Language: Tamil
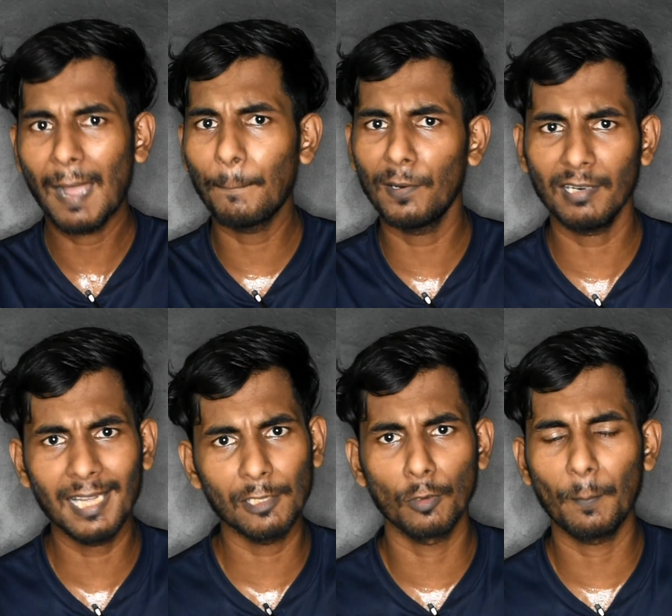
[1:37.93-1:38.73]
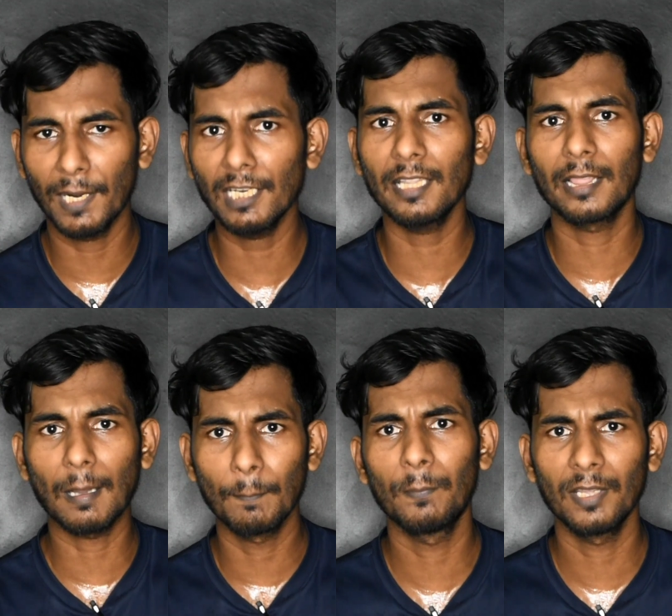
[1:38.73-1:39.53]
அப்போனா இவங்க பண்ணது
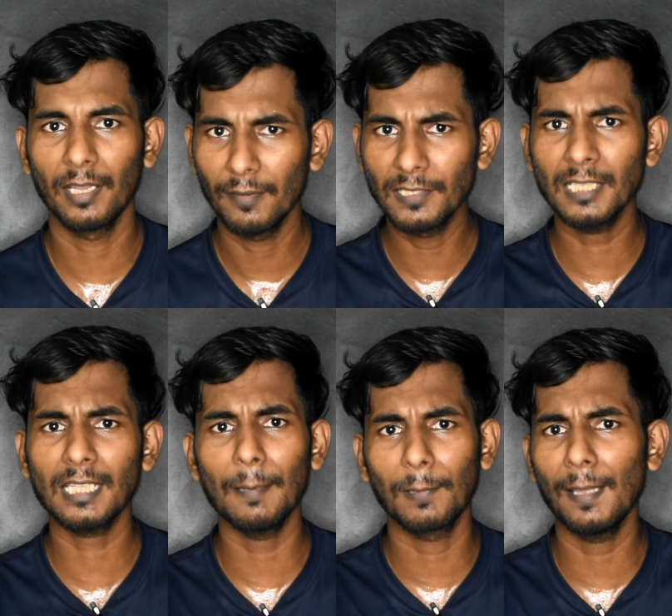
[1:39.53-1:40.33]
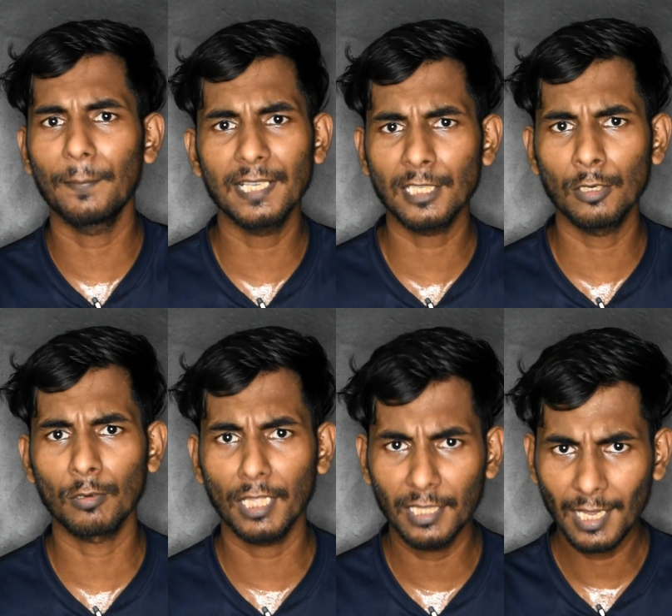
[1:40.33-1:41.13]
தப்பு விசித்ரா இப்பெல்லாம்
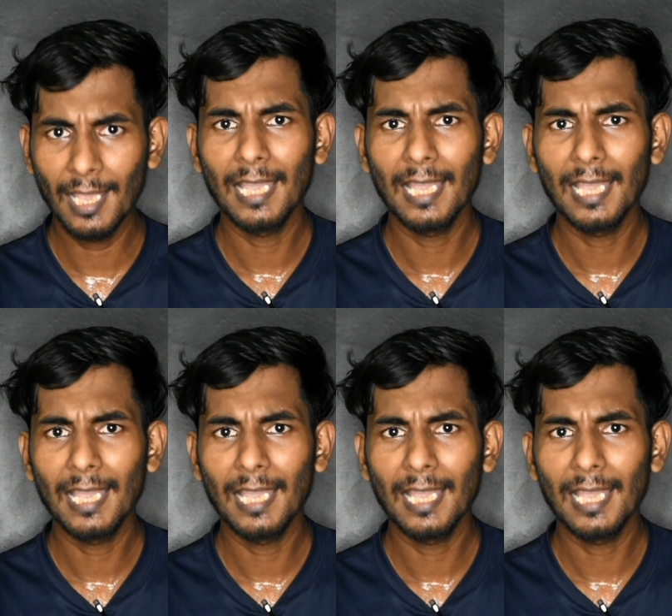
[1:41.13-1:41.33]
பேசியிருக்கூடாது